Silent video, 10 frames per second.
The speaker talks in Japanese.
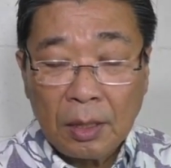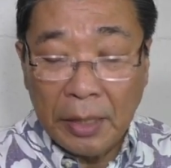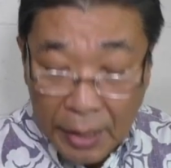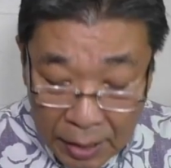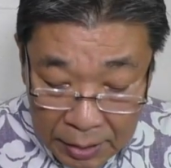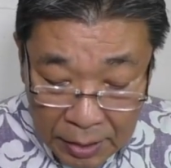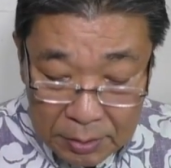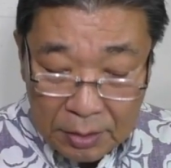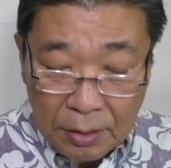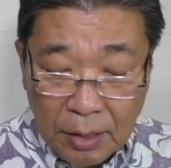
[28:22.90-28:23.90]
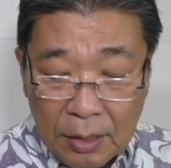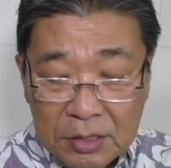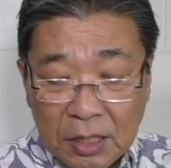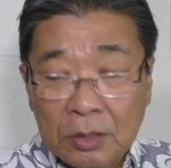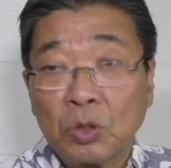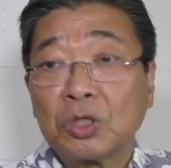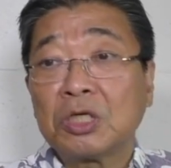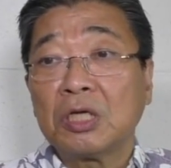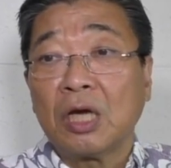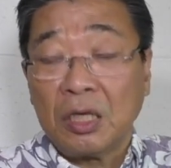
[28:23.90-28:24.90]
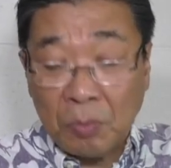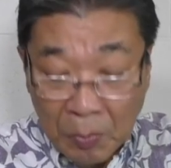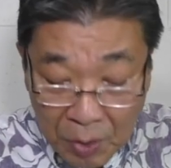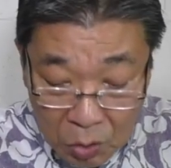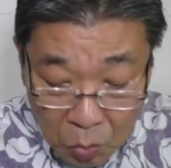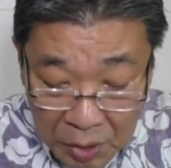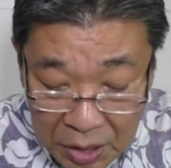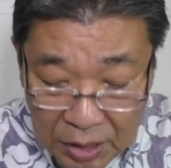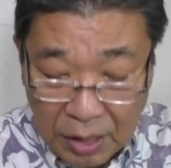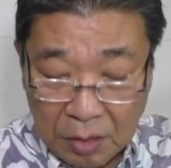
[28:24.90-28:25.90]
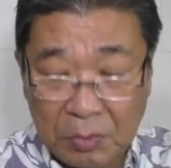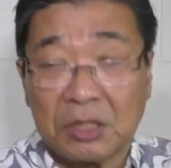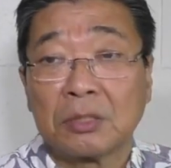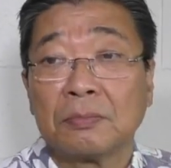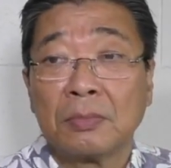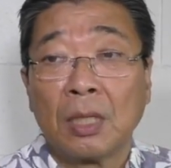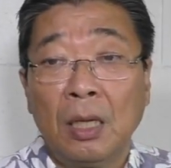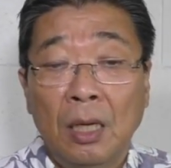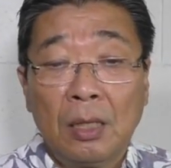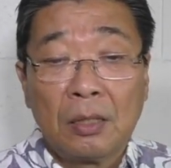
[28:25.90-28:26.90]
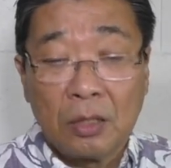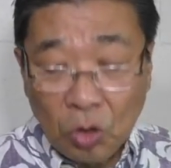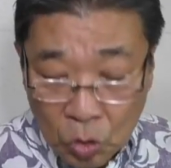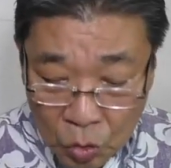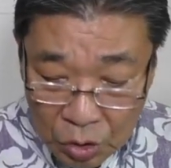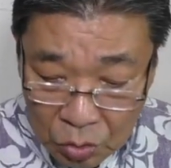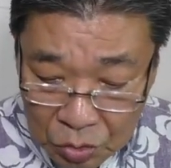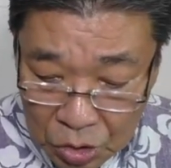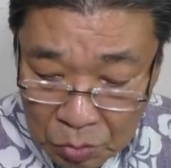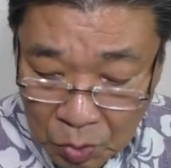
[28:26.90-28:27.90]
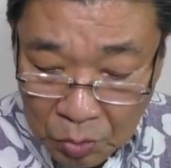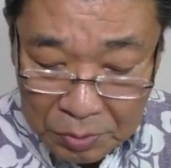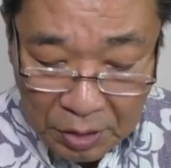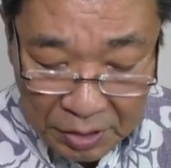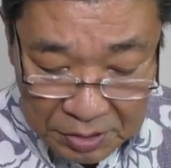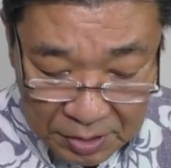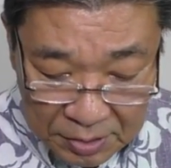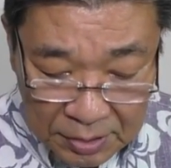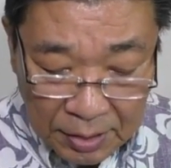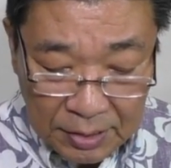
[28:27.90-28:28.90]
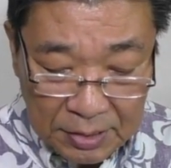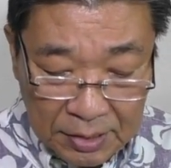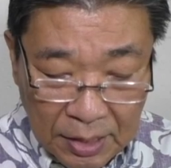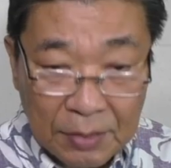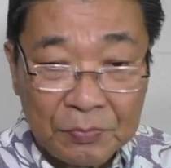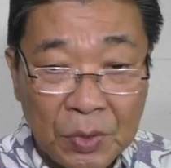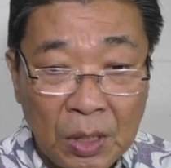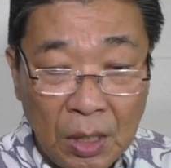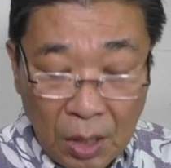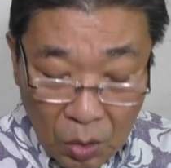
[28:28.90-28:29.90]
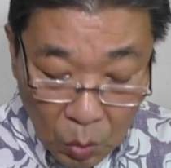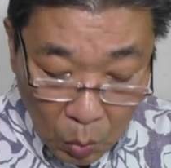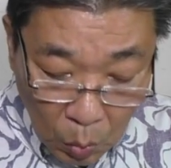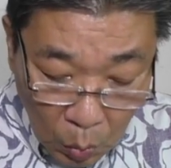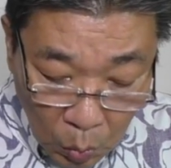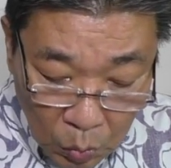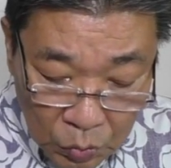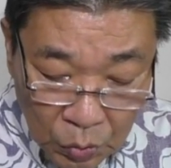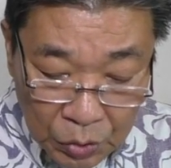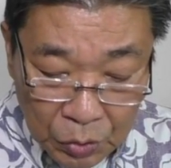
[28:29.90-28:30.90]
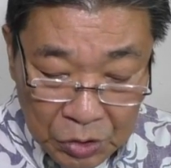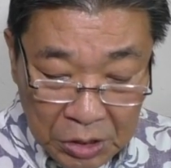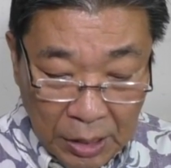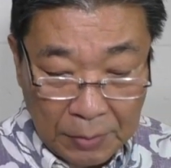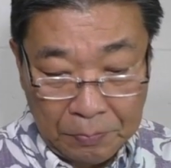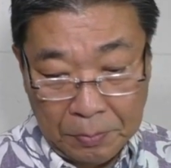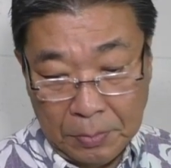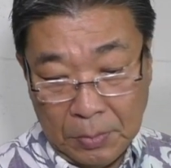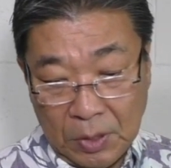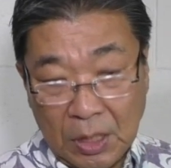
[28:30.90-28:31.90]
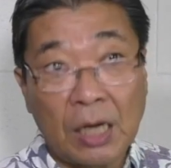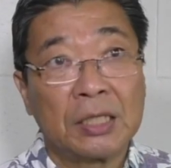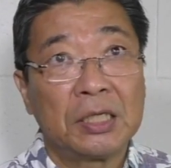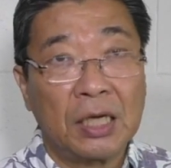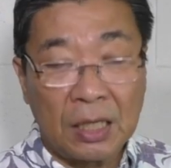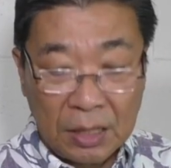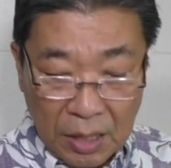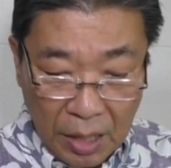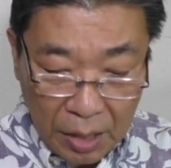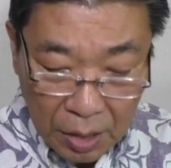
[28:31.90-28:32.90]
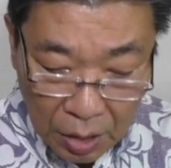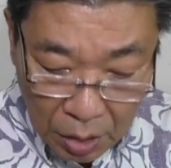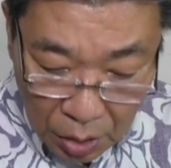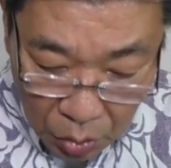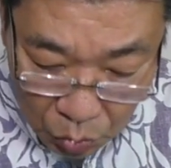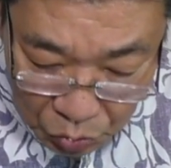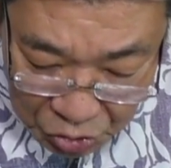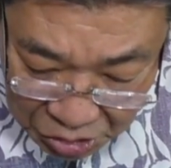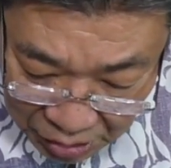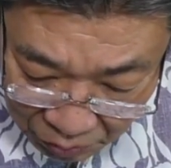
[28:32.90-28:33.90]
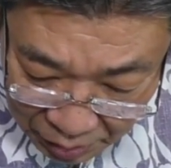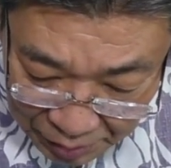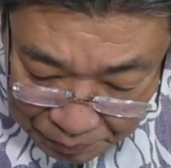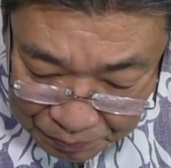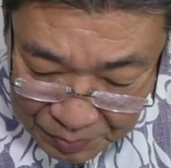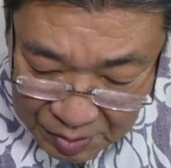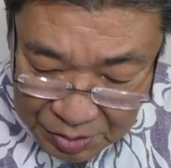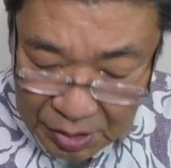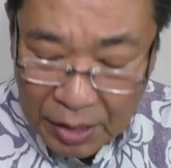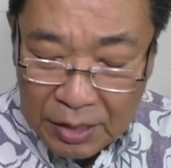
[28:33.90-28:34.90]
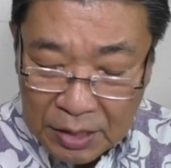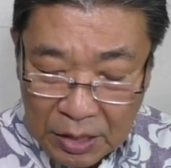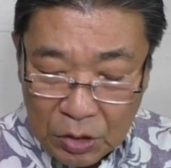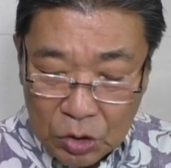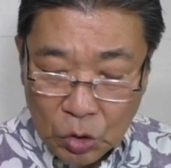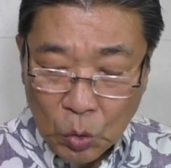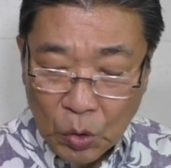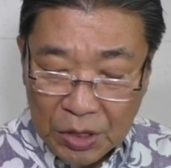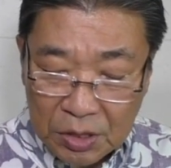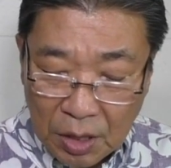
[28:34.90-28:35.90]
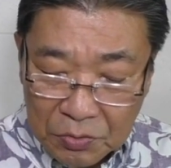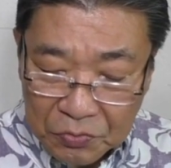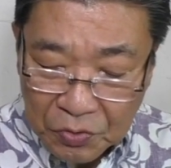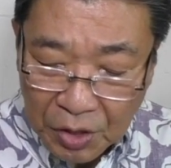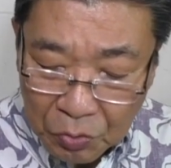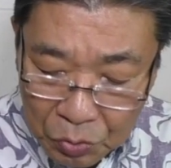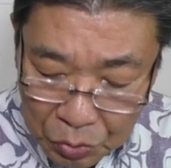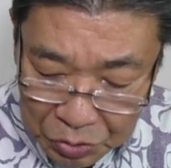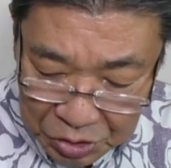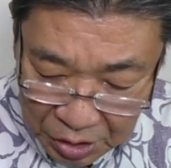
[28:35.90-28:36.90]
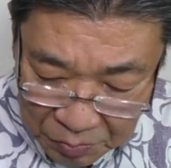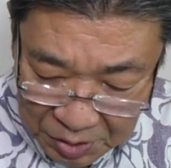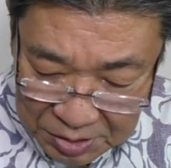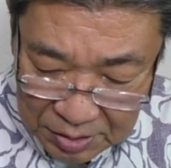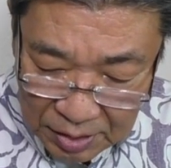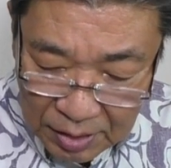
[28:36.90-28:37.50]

例外なく感染の危機が今目の前にあります。で、どの命も大切なんですが、多くの命が短期間で失われ、さらにその数が増えようとしています。